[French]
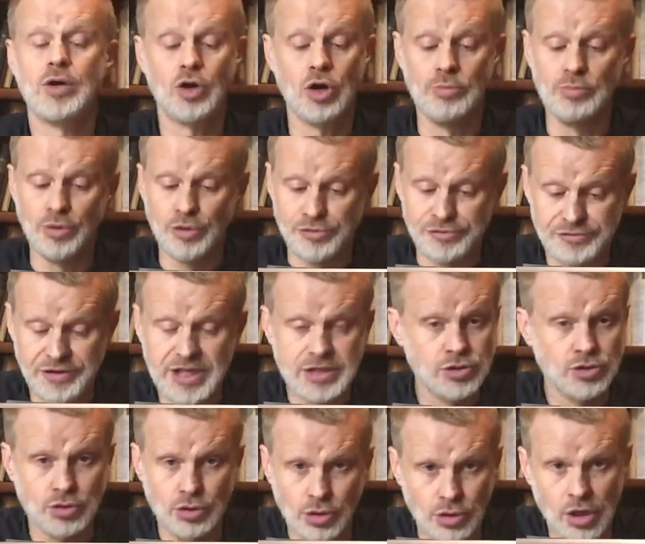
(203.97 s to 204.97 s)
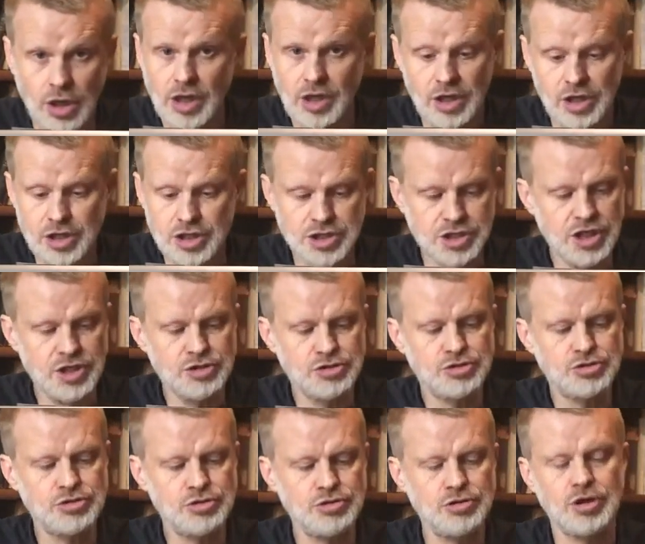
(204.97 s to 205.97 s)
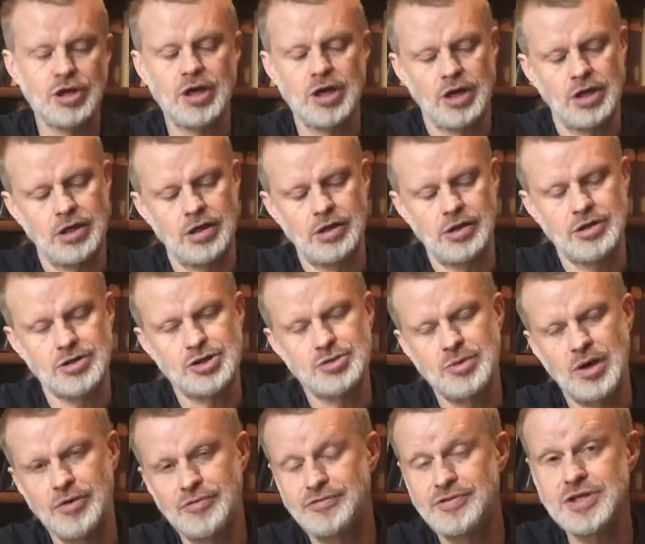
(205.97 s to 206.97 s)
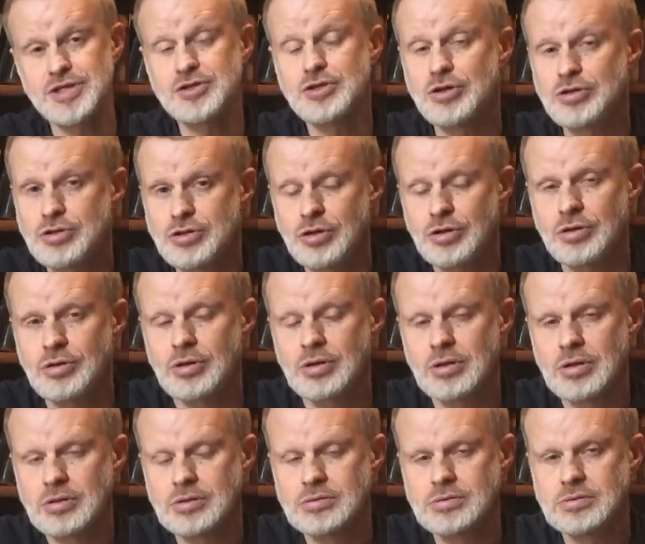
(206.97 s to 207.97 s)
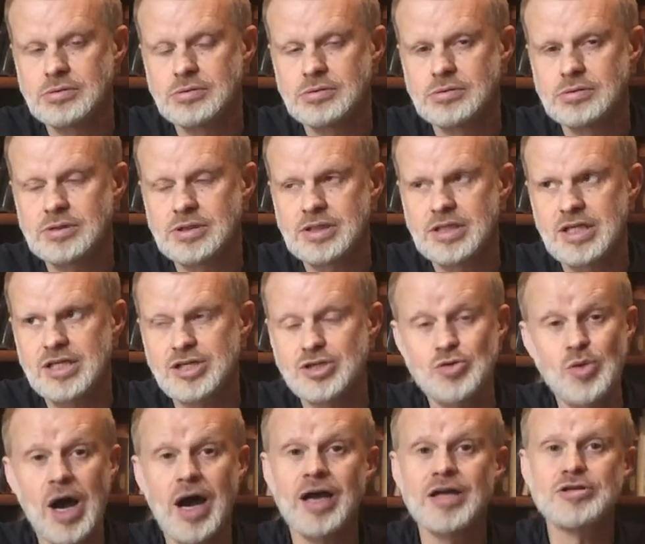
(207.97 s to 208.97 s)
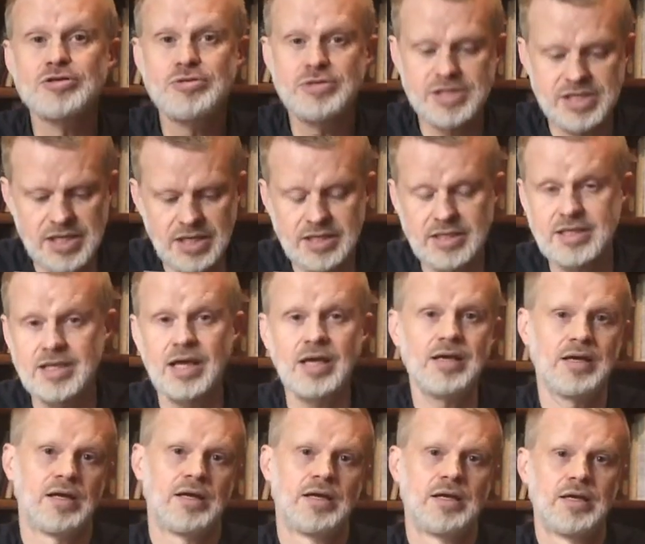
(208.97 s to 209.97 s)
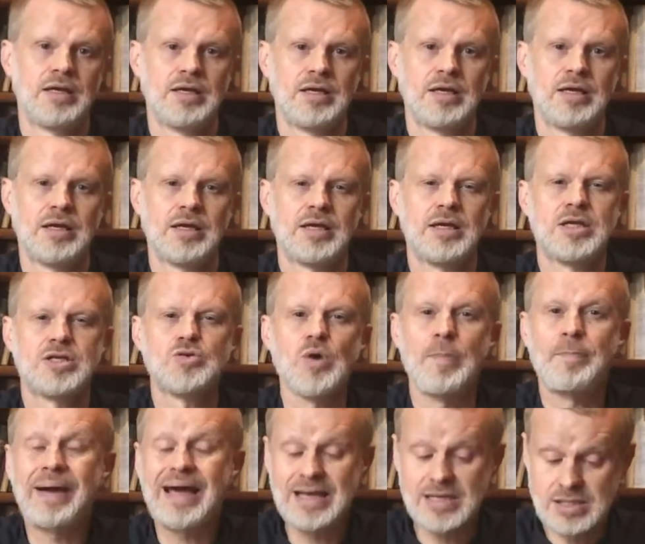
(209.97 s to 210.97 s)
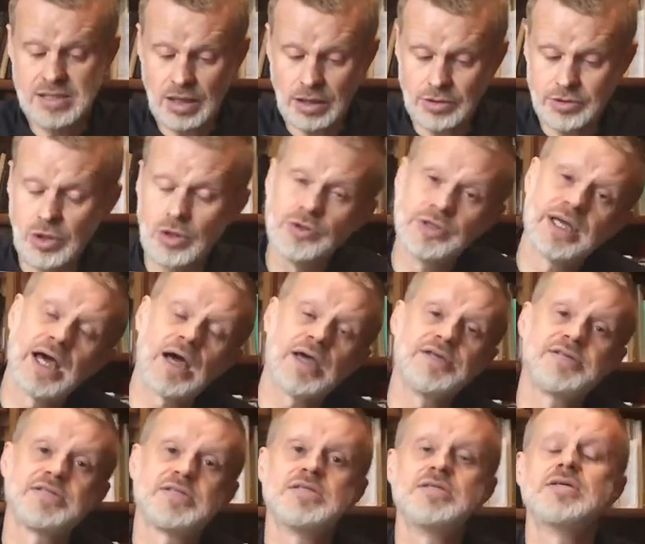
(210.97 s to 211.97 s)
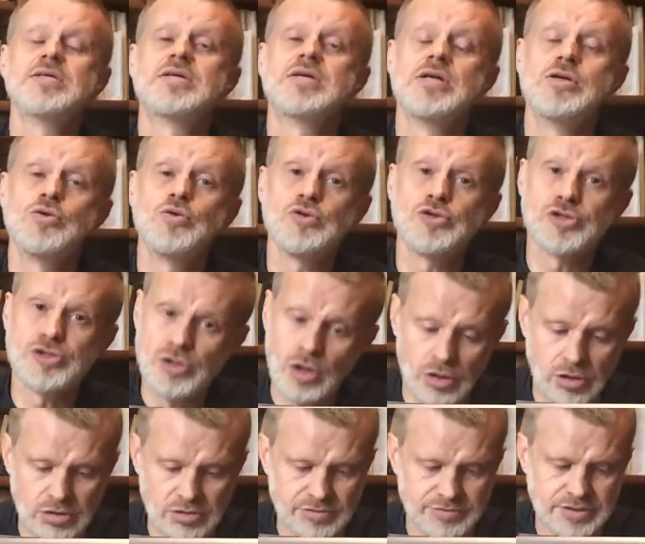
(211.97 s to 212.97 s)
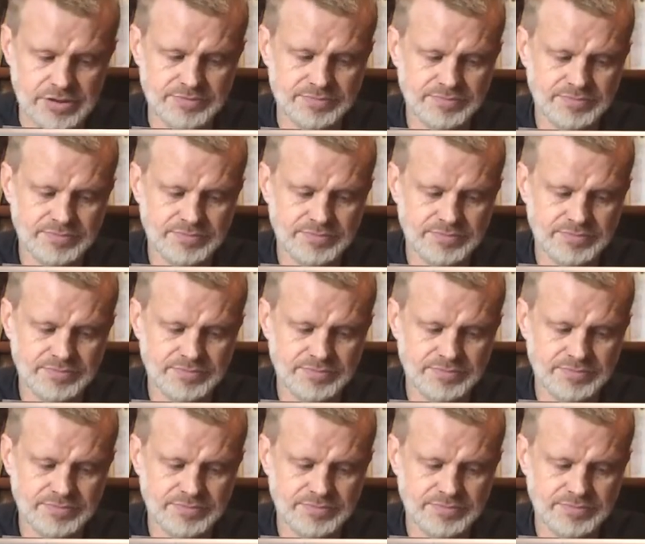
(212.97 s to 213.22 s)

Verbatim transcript: comme le fait que Jésus euh, soit le Fils de Dieu, qu'il soit ressuscité, qu'il soit présent dans l'Eucharistie, qu'il nous sauve,